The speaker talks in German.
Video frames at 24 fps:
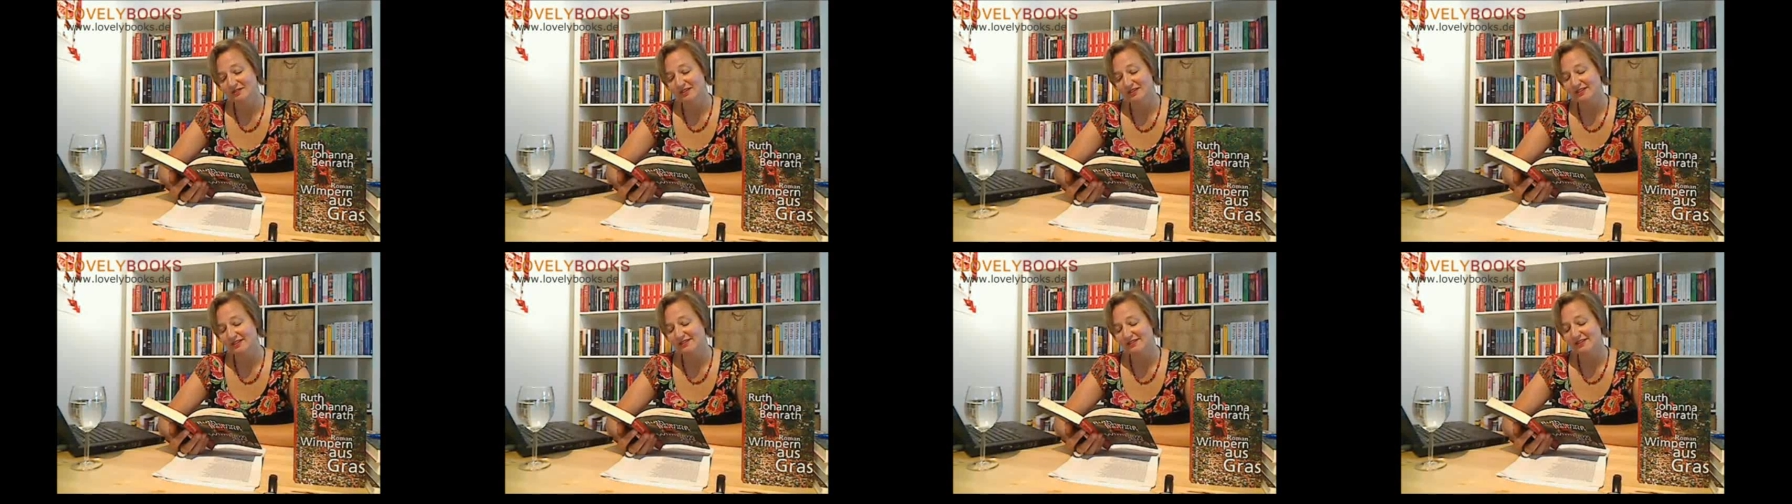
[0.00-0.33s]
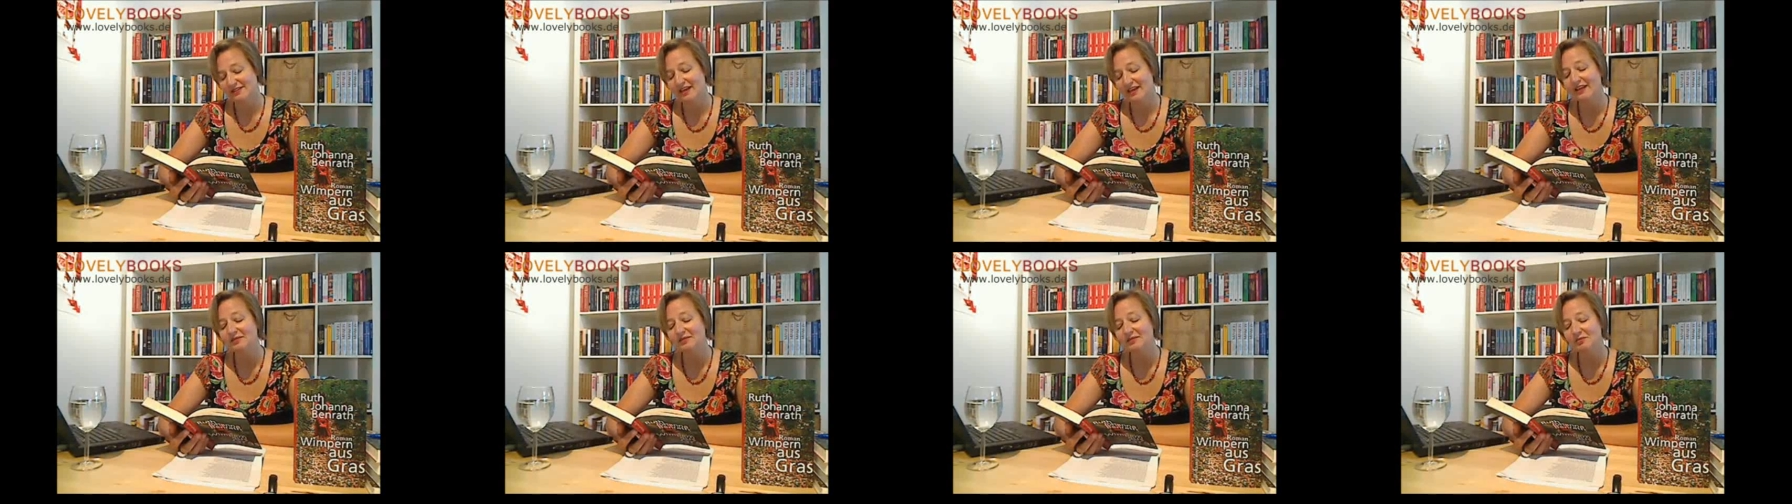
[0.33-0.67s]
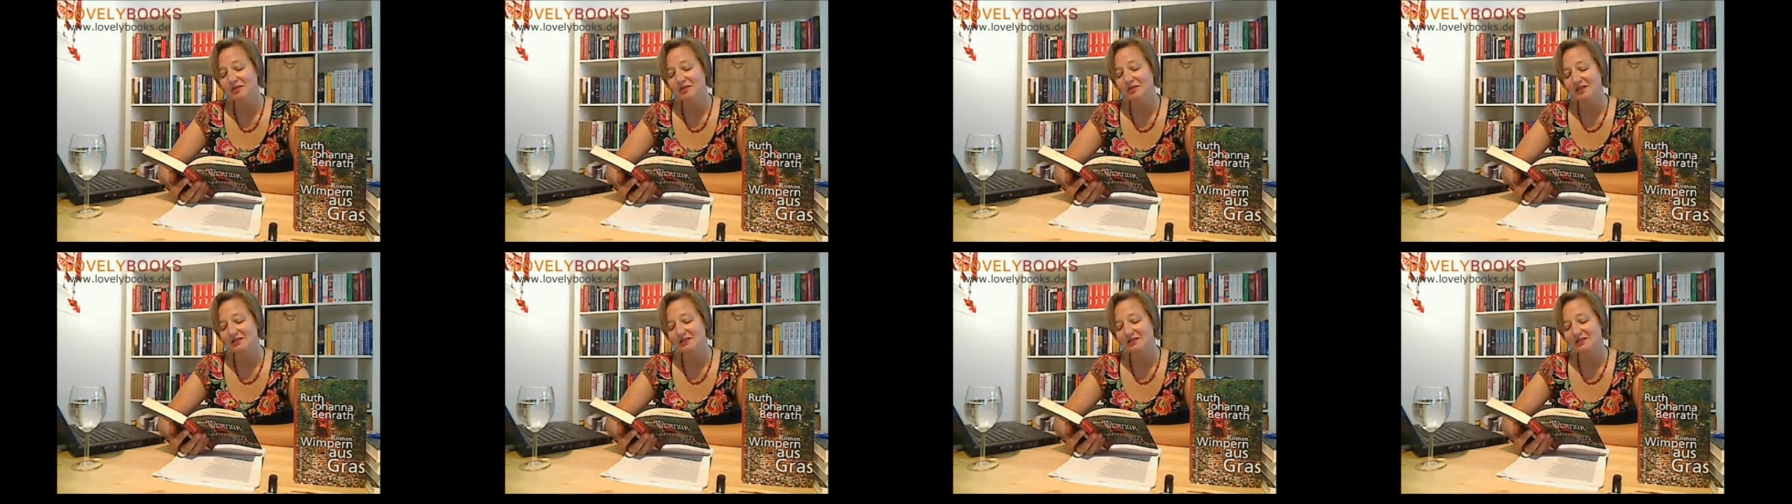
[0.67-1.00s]
It's
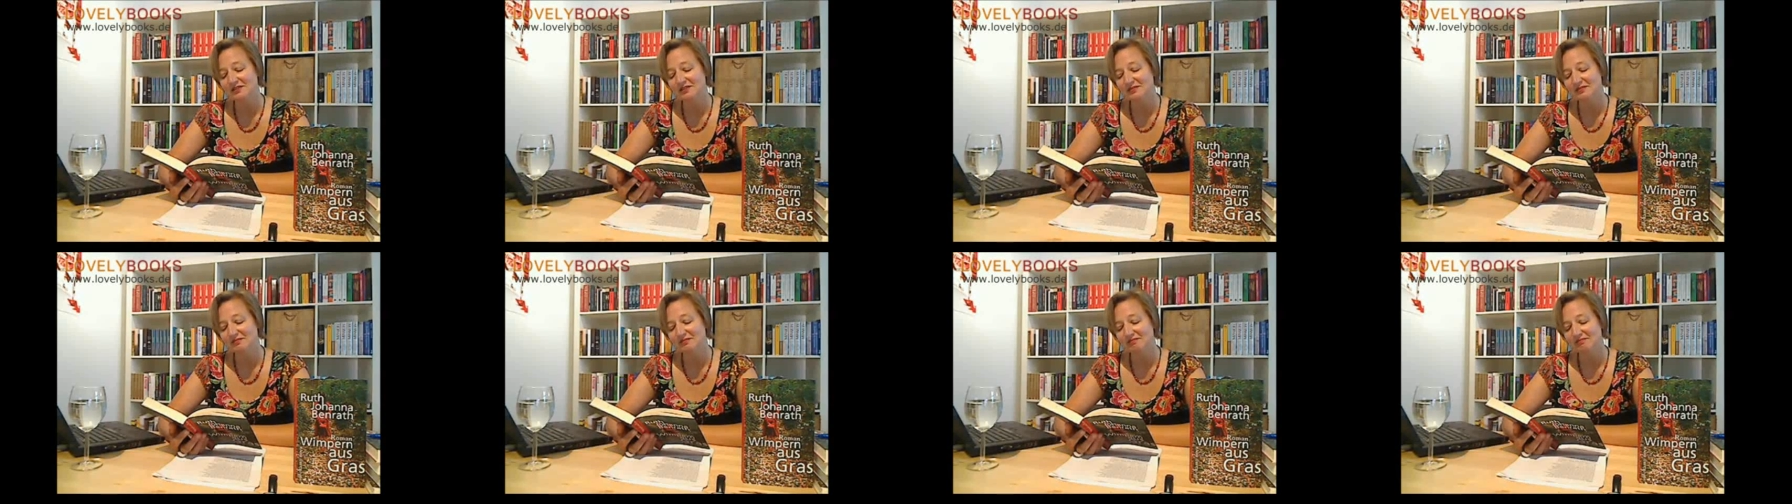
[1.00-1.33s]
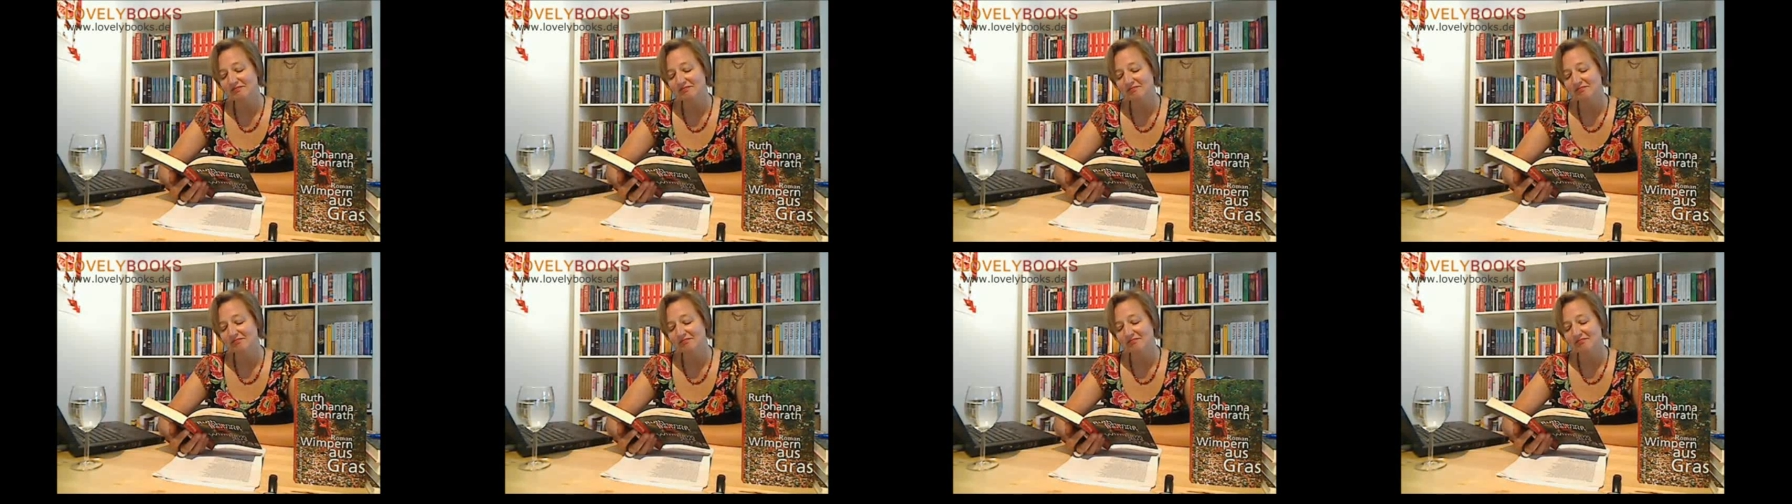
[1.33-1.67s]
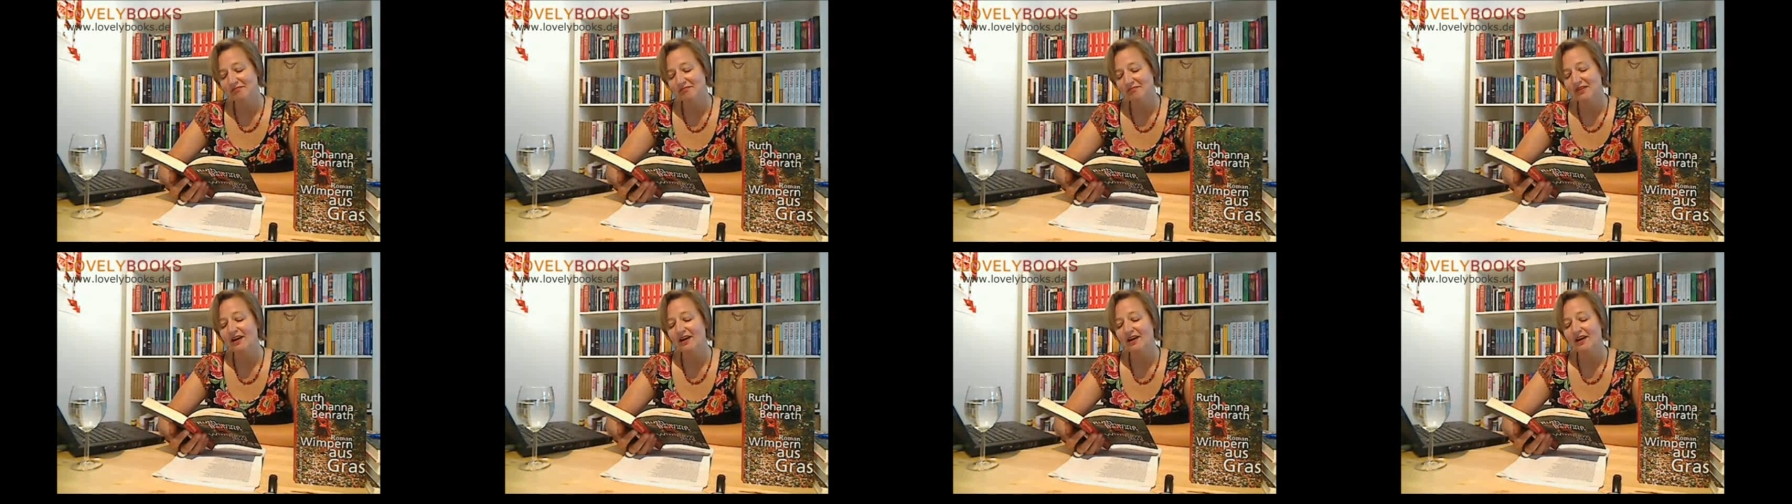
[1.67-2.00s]
handmade.
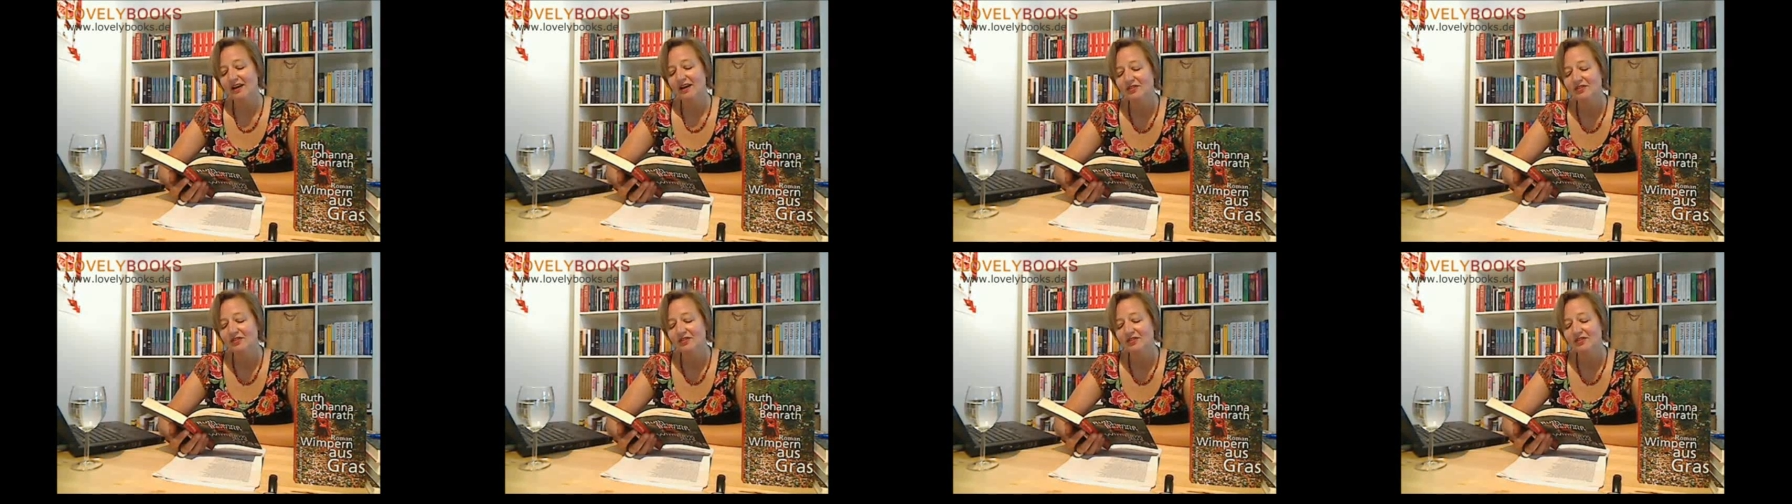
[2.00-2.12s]
I